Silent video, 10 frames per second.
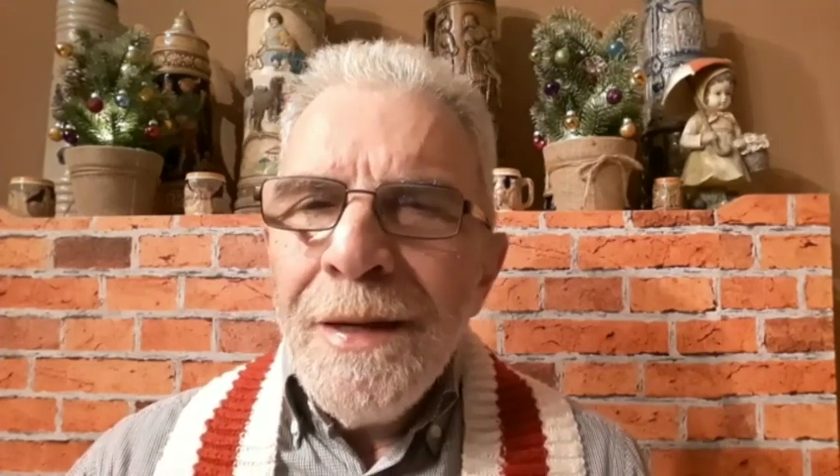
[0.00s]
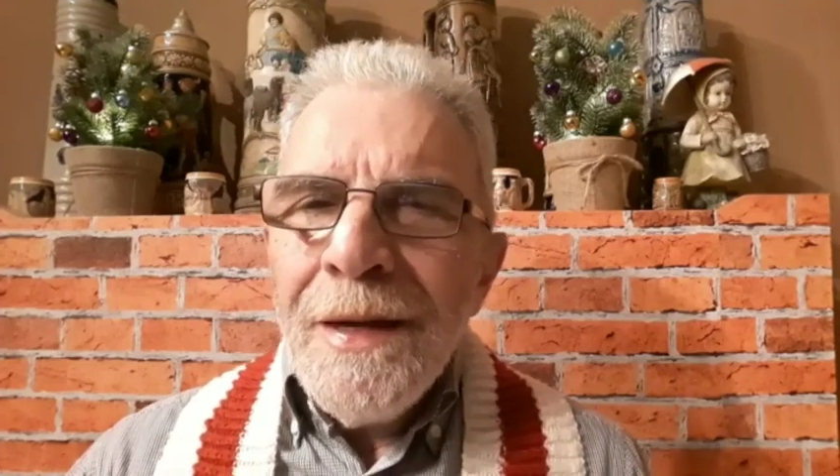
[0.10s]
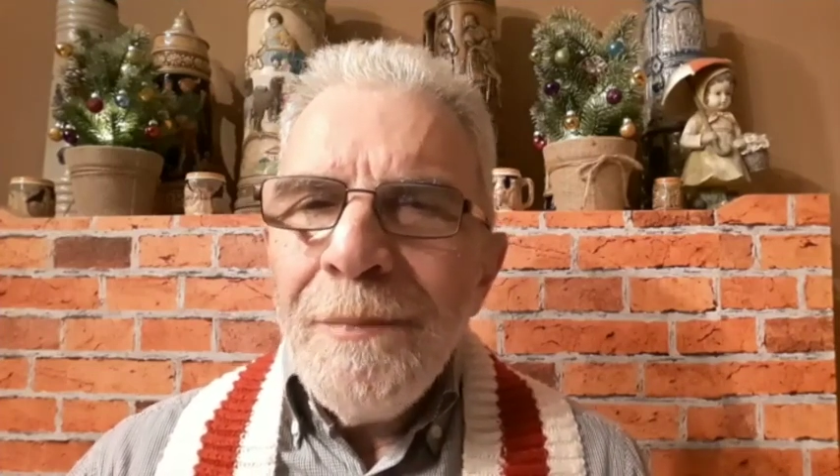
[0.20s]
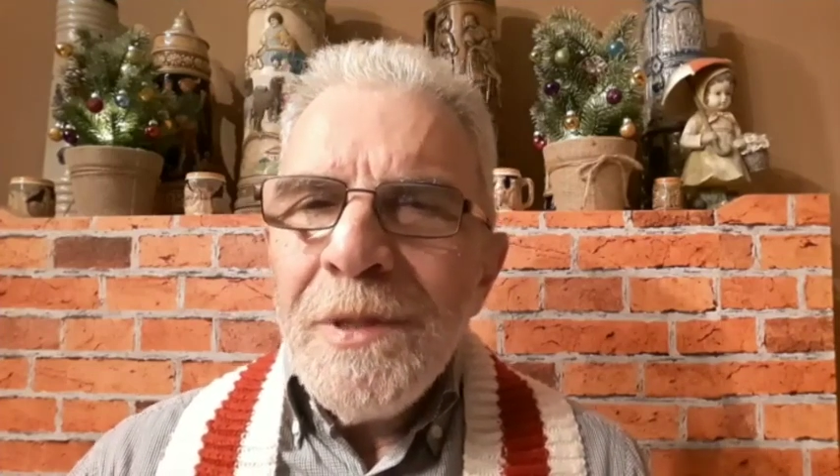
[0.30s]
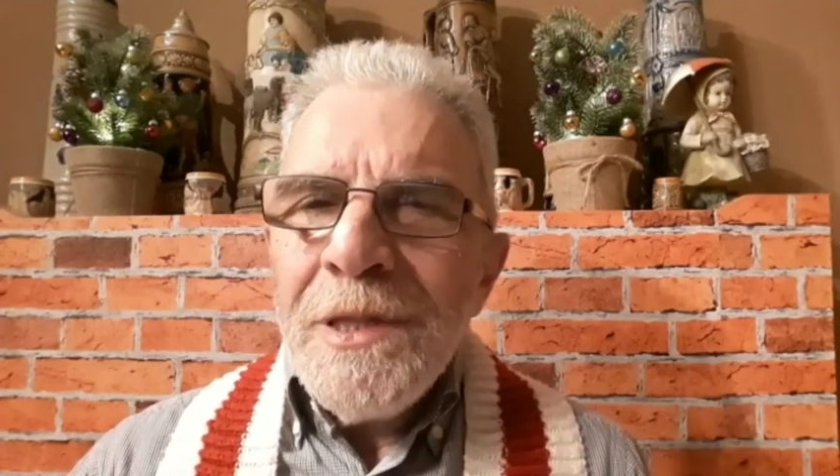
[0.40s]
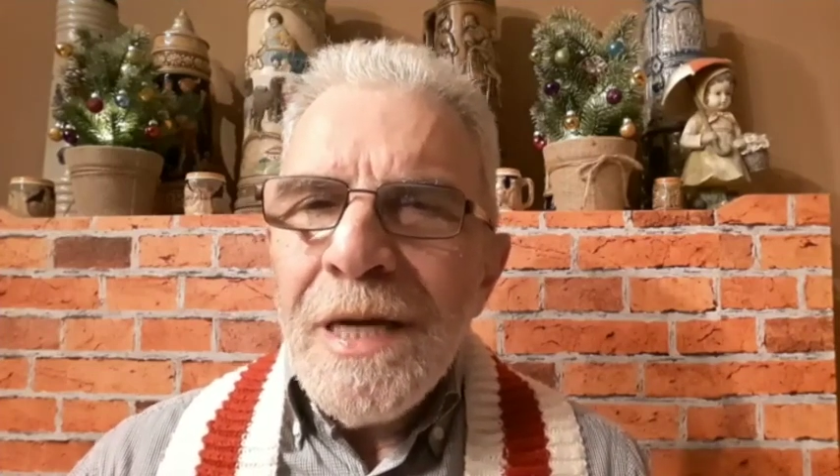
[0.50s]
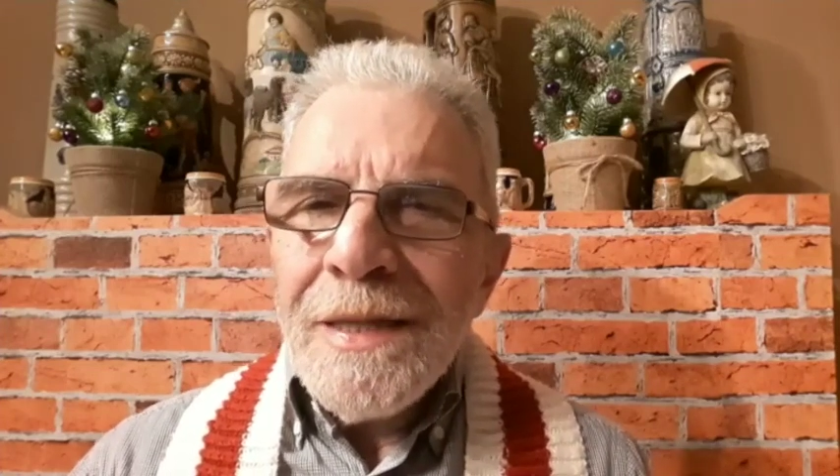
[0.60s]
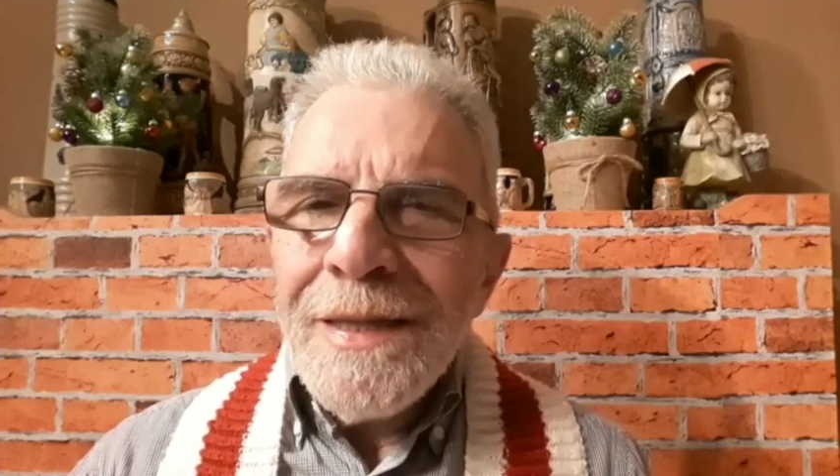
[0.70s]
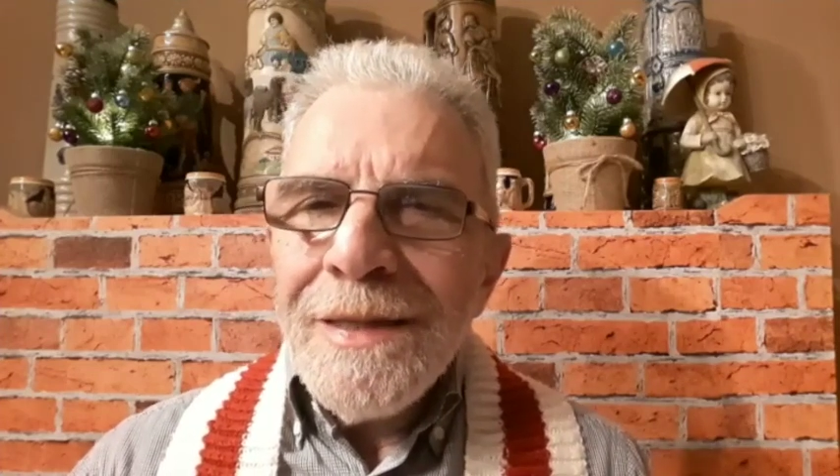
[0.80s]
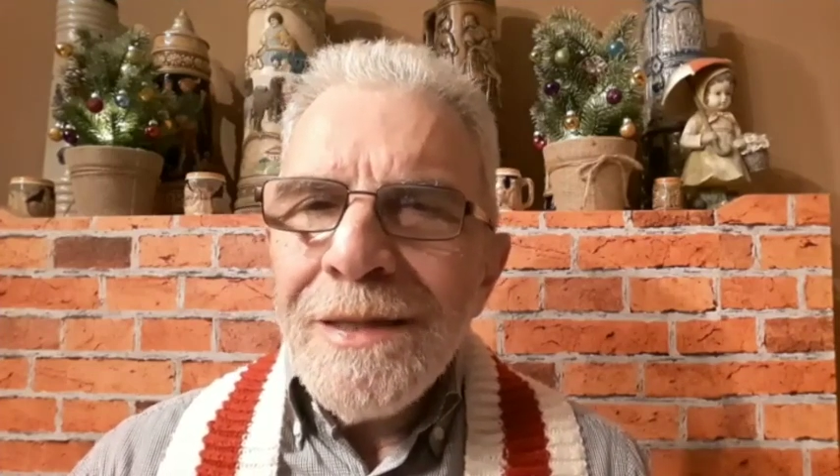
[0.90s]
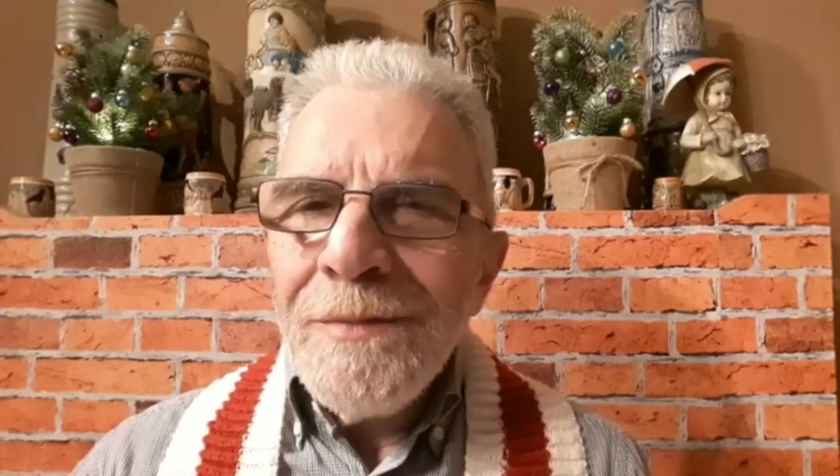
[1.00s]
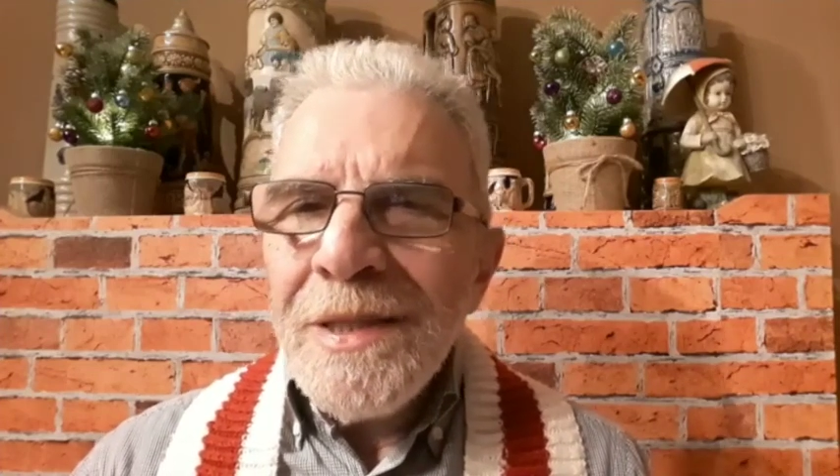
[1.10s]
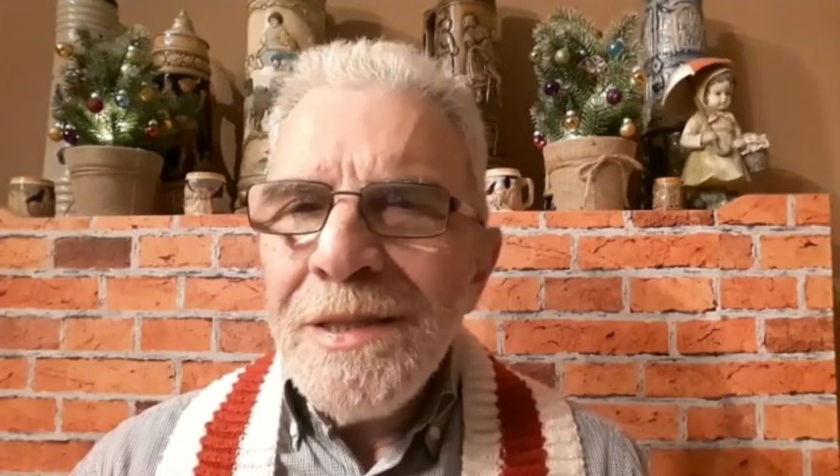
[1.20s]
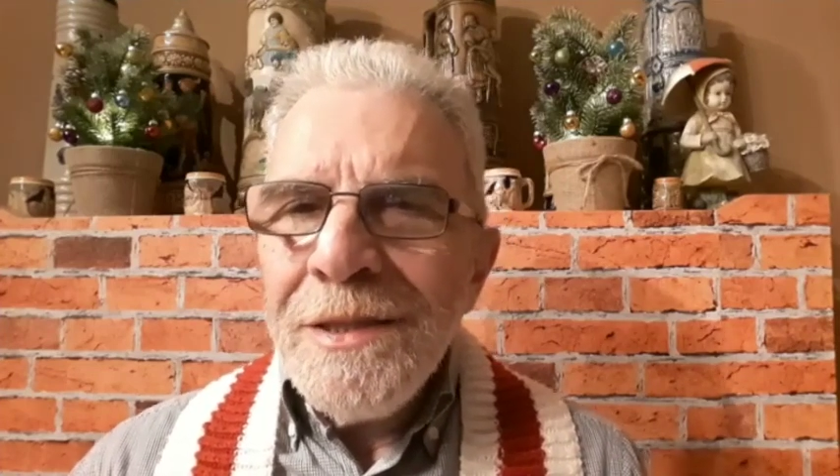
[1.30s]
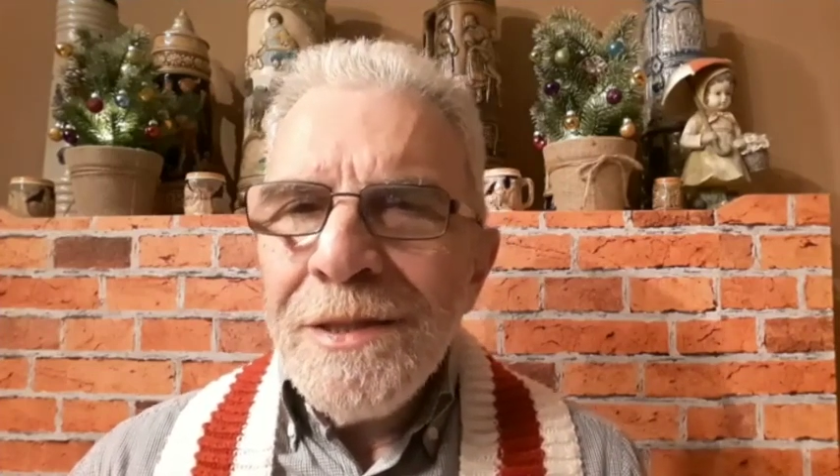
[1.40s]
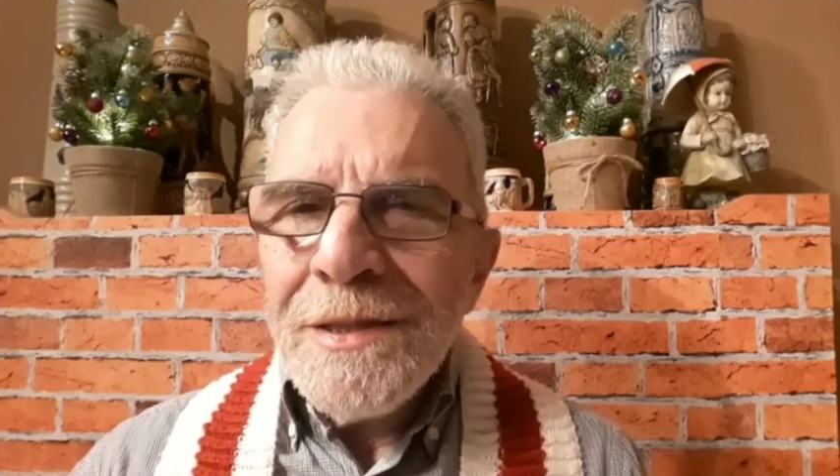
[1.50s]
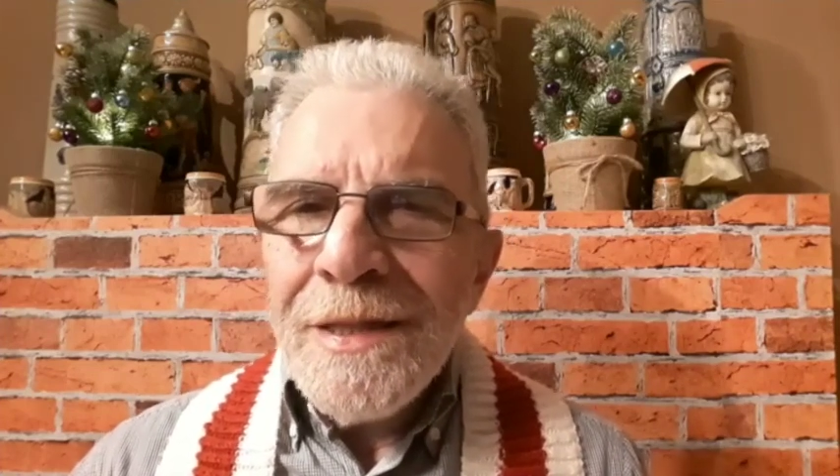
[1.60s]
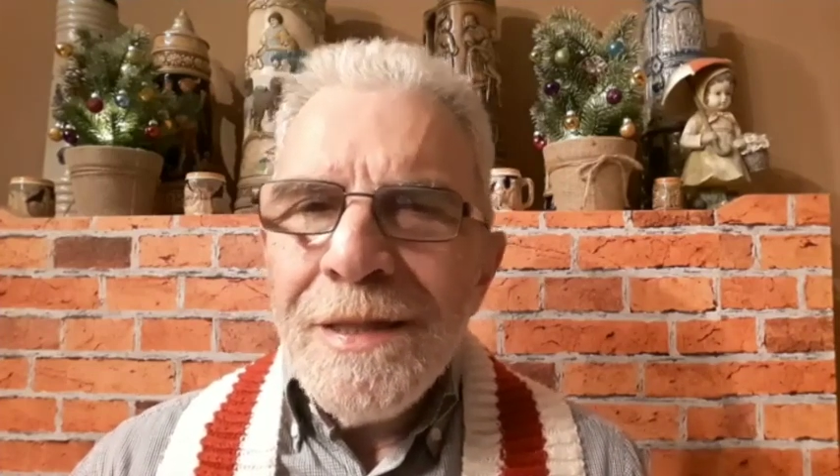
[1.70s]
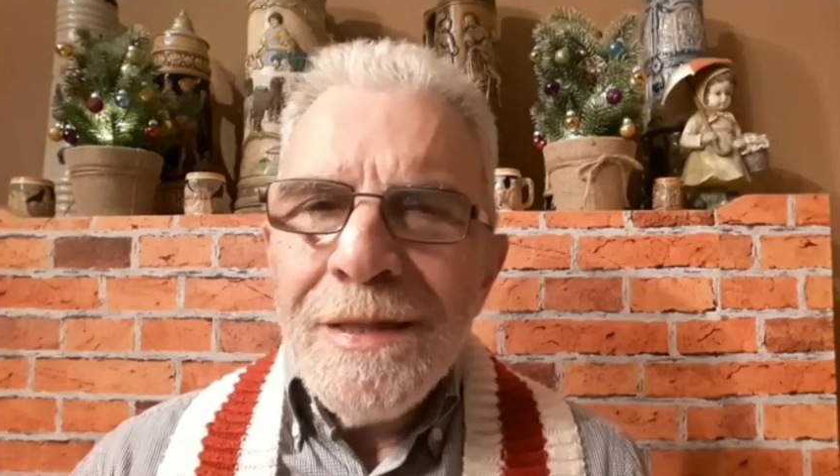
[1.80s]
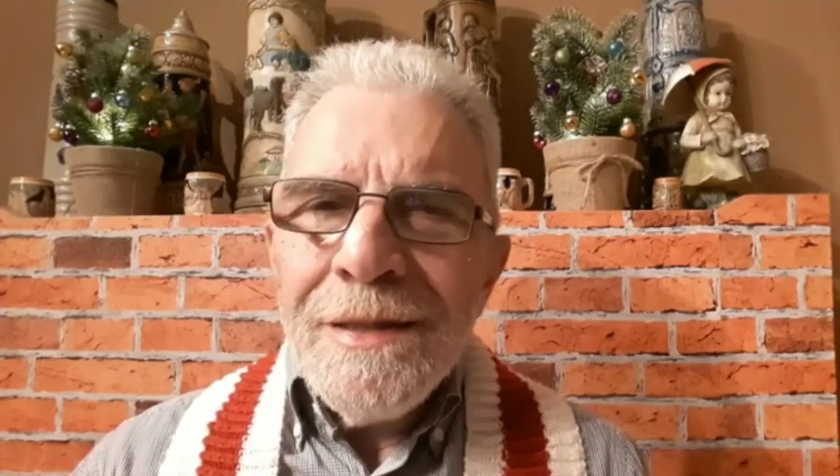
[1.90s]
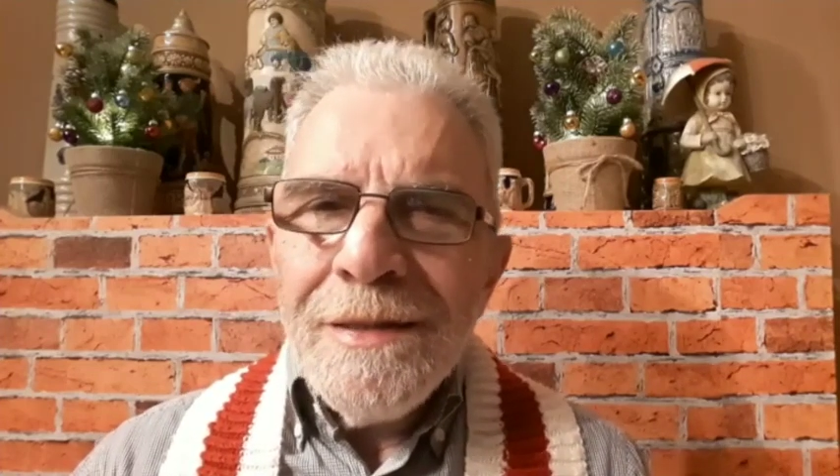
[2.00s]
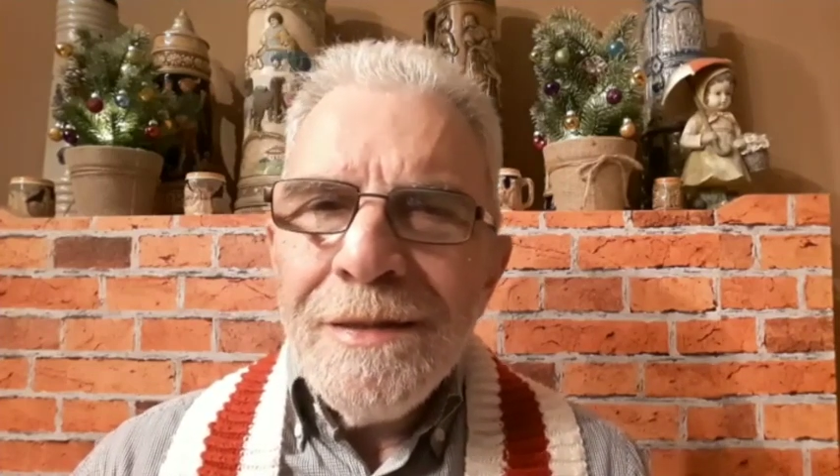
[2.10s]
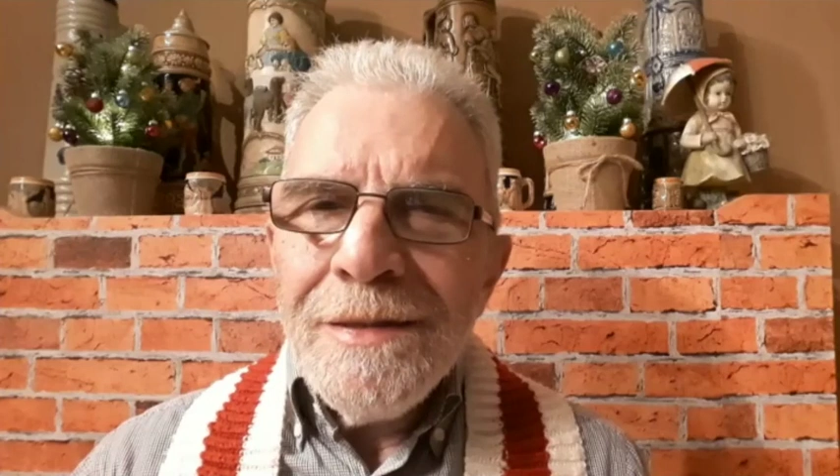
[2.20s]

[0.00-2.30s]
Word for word: опечатки, грамматические